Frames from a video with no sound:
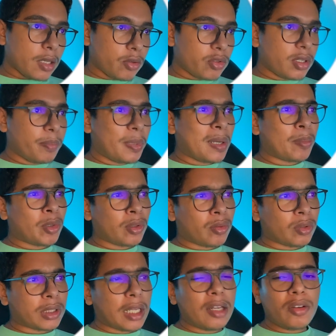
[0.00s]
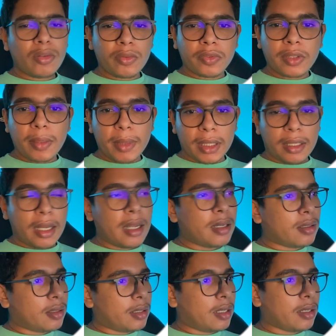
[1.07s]
سي بي ام كيكون طالع وفي طبيعه
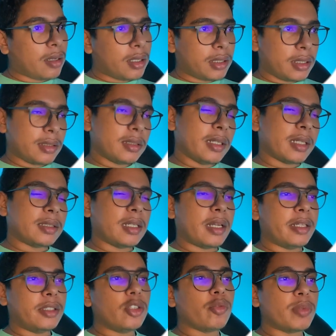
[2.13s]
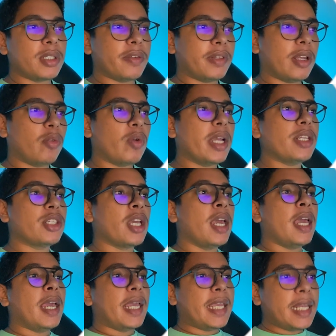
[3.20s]
الحال على الاودينس اللي اختاريتي وبزاف الحوايج
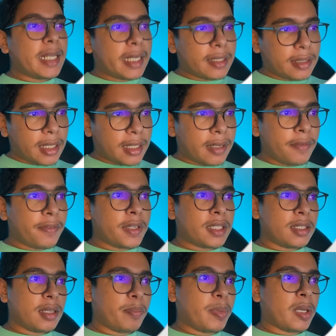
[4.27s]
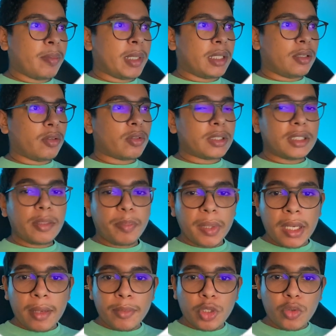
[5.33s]
هي اللي كتحكم في هذا السي بي ام هذا دونك السي
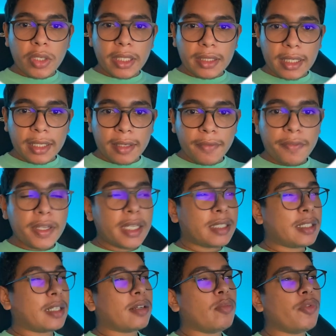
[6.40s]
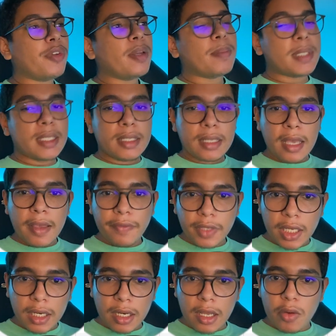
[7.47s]
بي ام شنو كيتحكم فيه كيتحكموا فيه بزاف
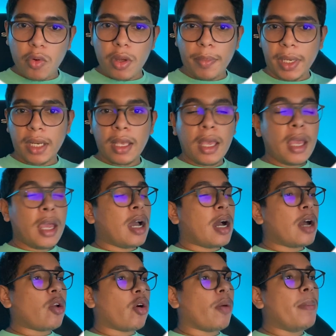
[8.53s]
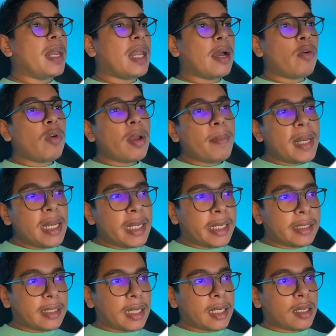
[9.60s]
ديال العوامل الوغ من العوامل اللي
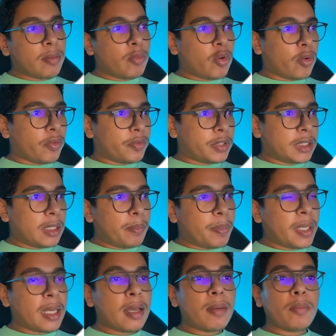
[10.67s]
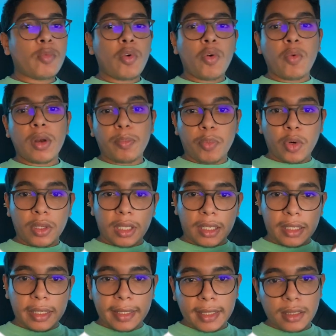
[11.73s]
كيتحكموا في السي بي ام وهو
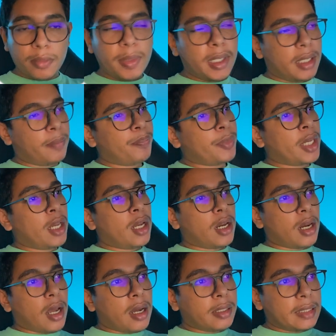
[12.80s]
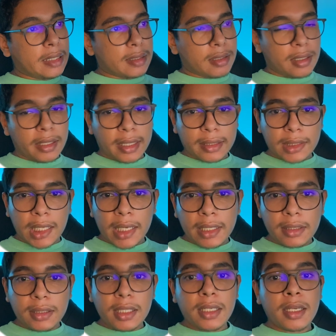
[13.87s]
البروداكت اللي كتبيع الاودينس اللي
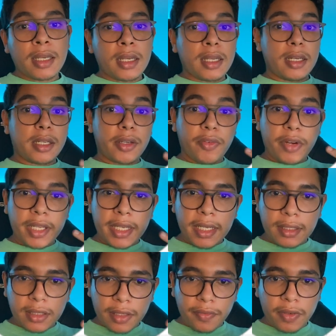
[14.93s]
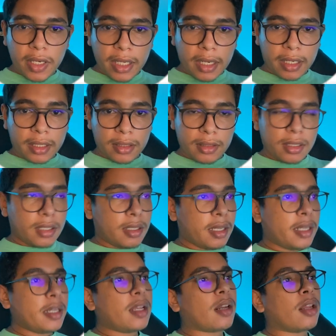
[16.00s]
اختاريتي الكرييتيف اللي راك انت
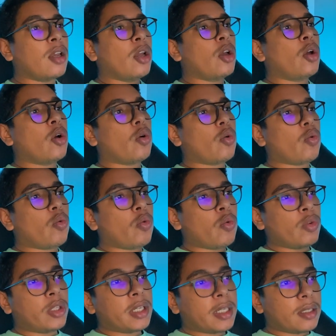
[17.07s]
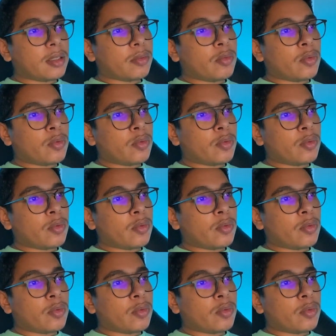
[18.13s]
داير وديك